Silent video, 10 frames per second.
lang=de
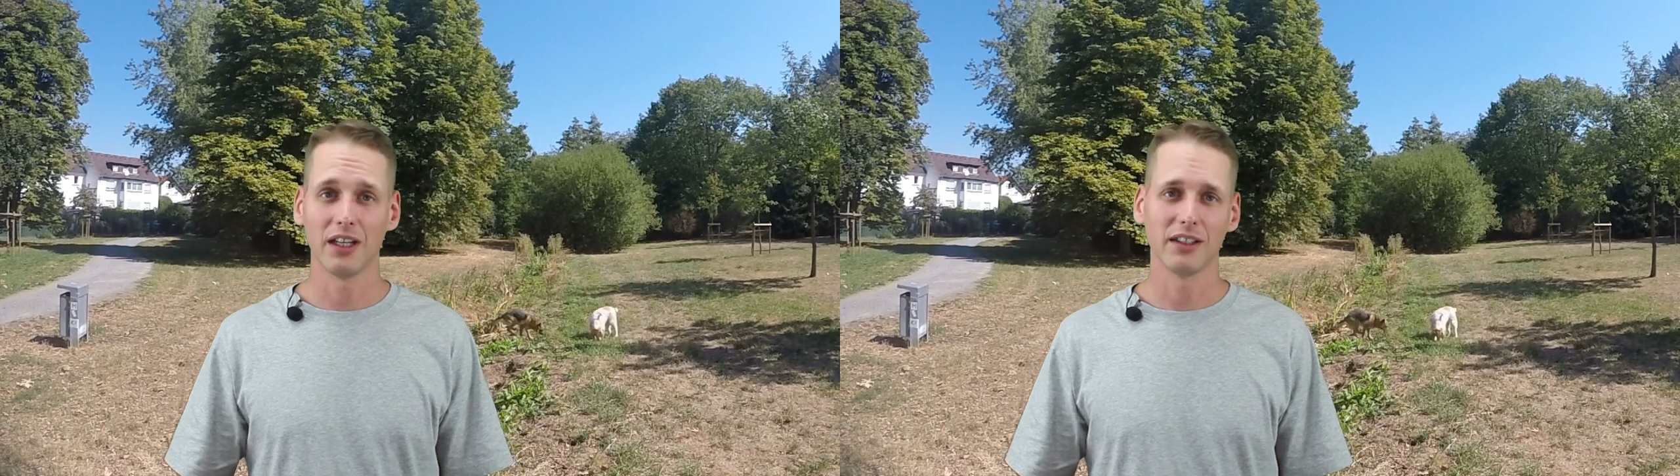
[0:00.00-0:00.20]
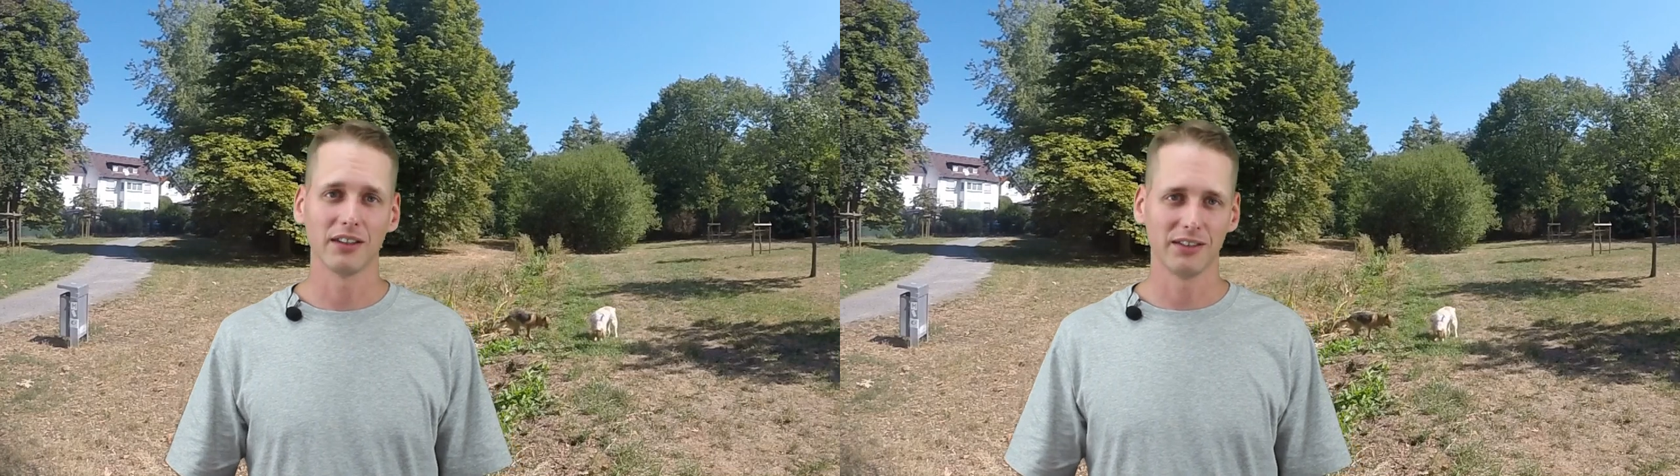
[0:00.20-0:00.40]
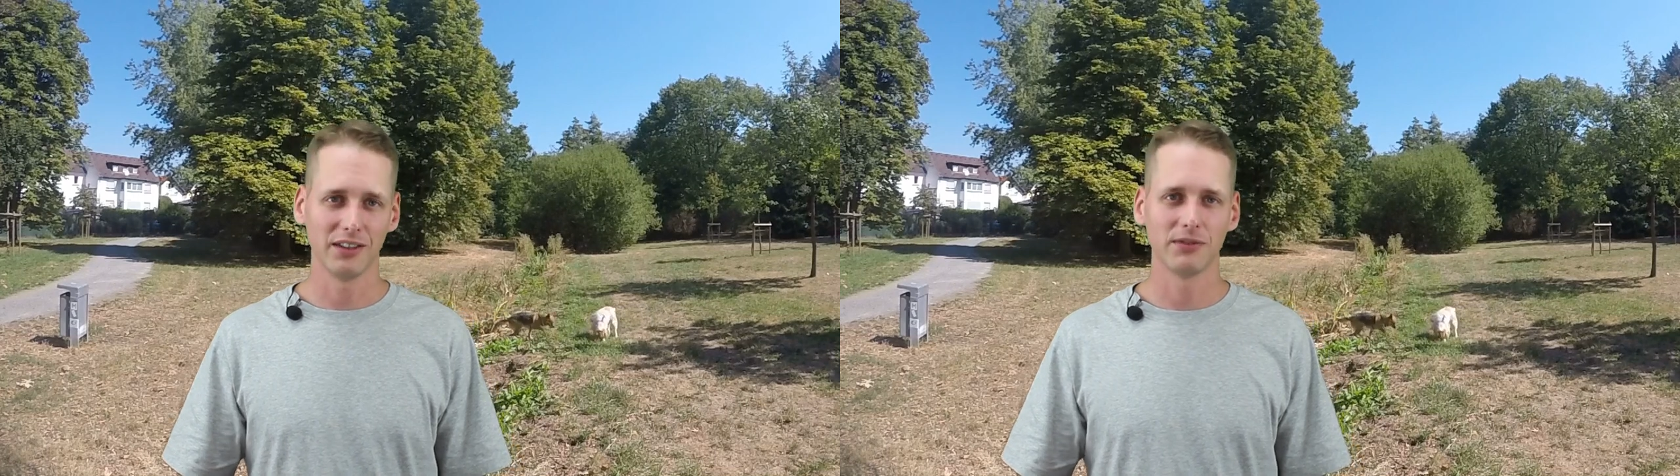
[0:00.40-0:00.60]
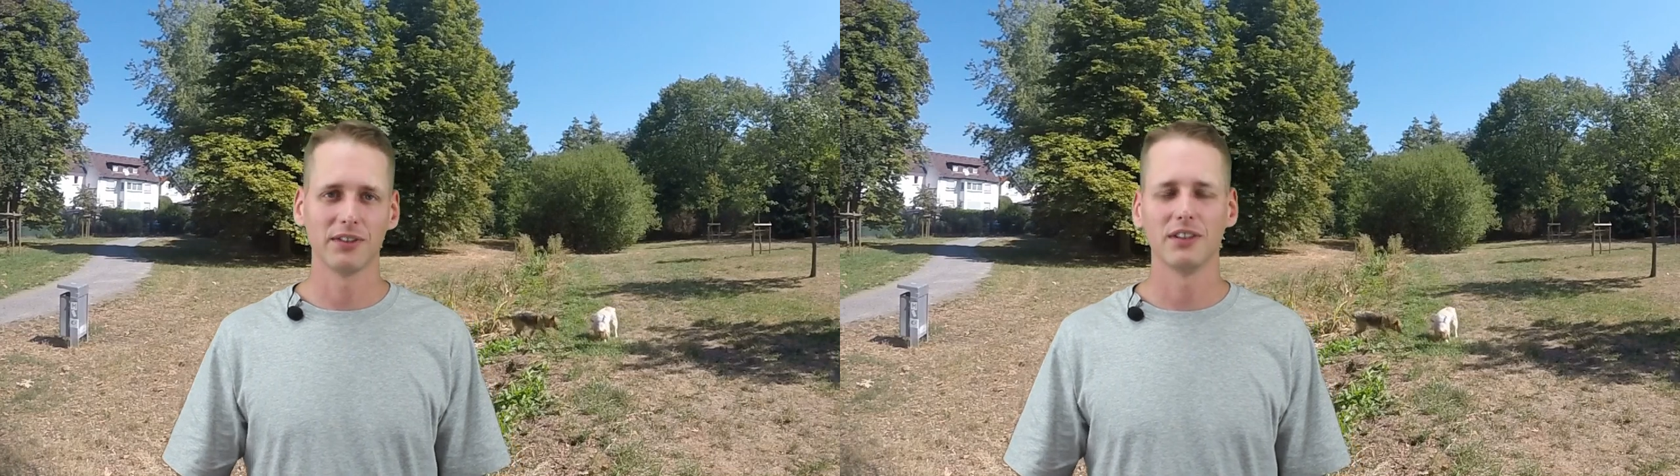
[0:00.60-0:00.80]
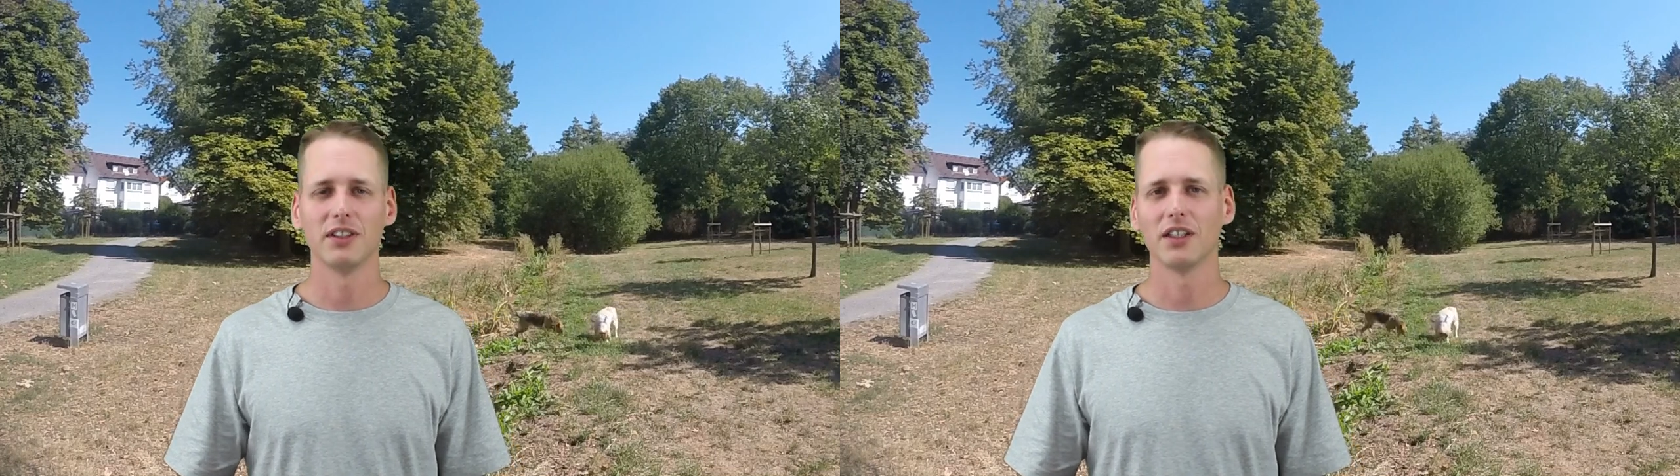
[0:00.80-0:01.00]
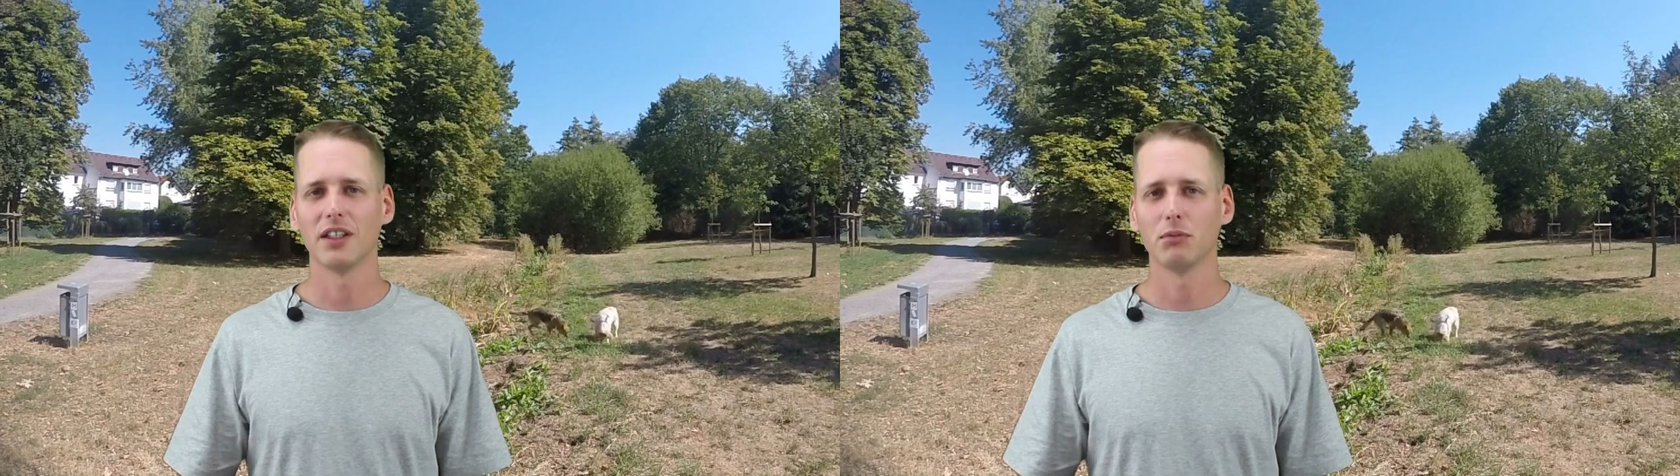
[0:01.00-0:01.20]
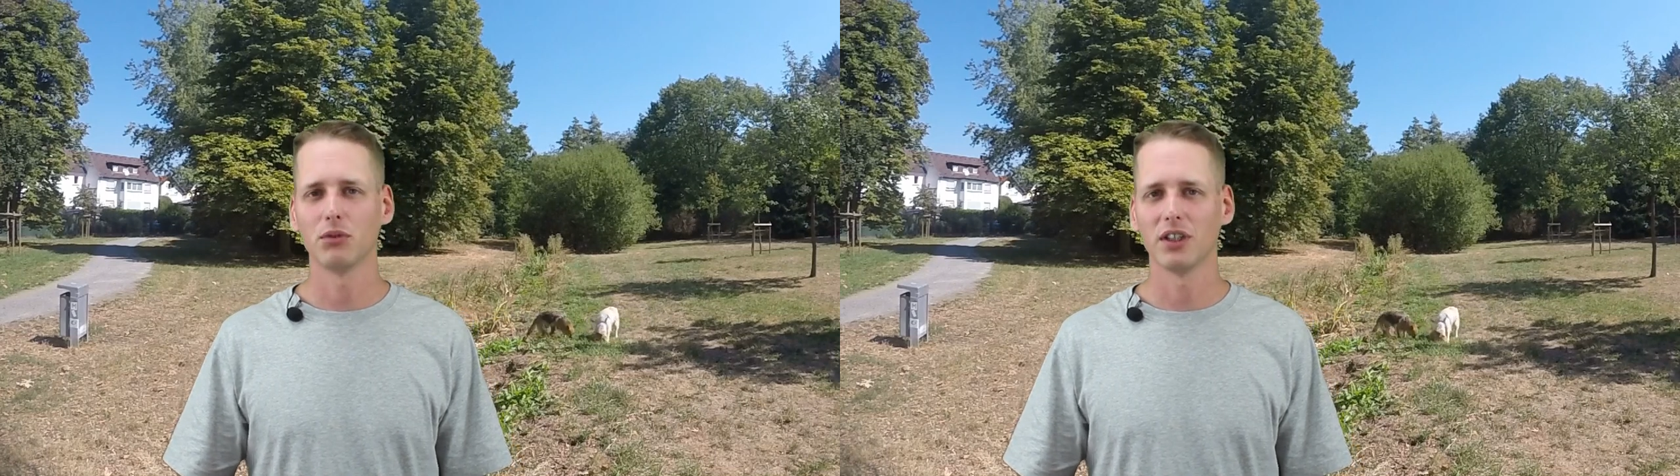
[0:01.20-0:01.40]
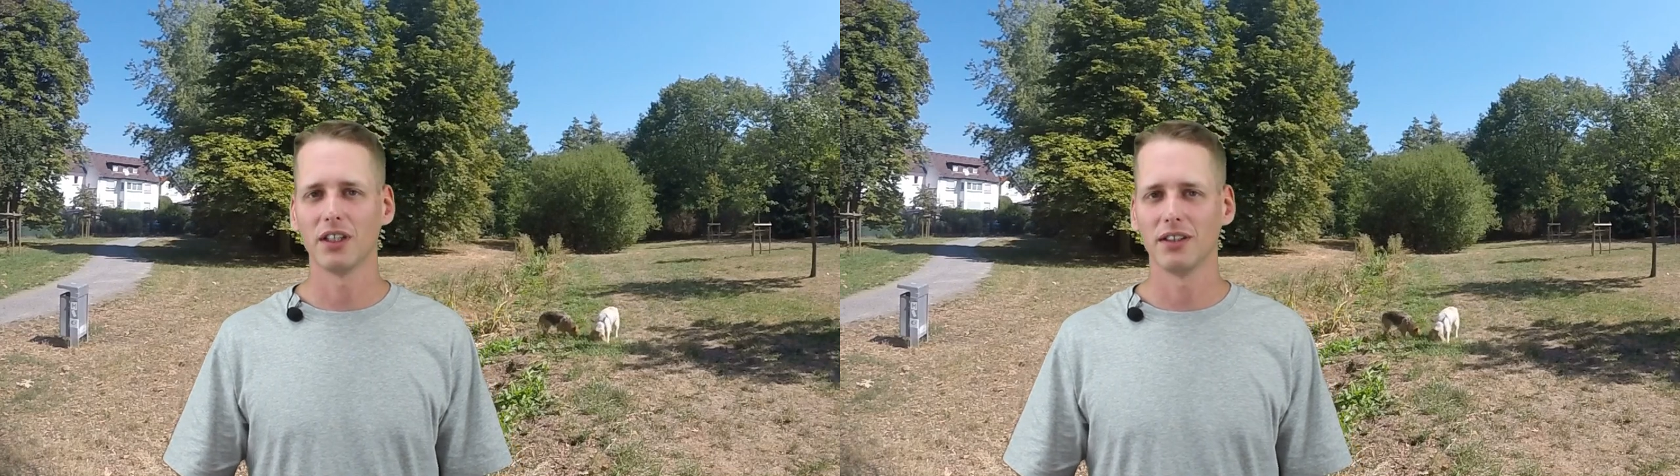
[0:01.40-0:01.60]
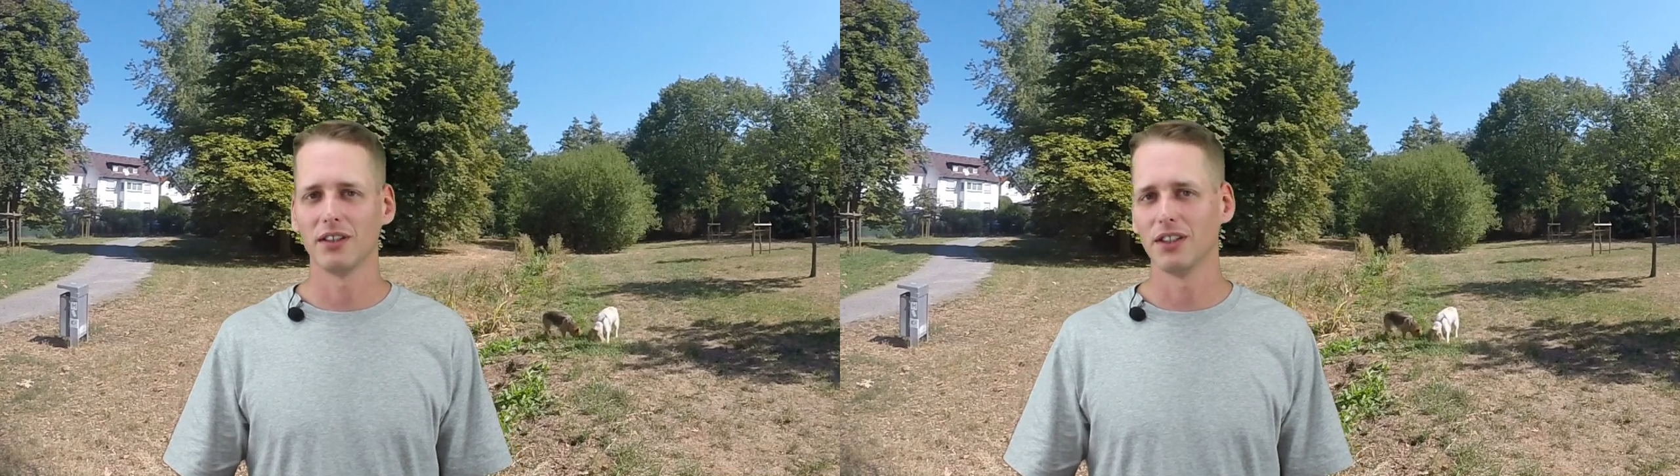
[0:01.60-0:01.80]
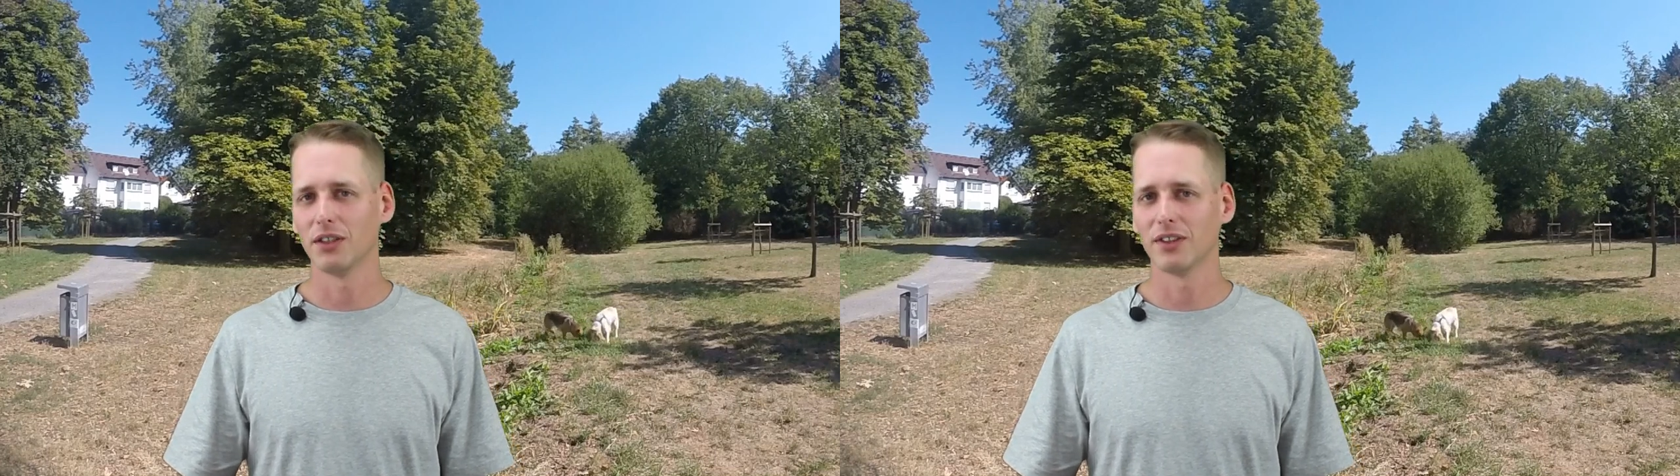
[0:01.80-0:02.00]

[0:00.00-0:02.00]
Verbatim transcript: aggressives Tier haben oder ein Tier,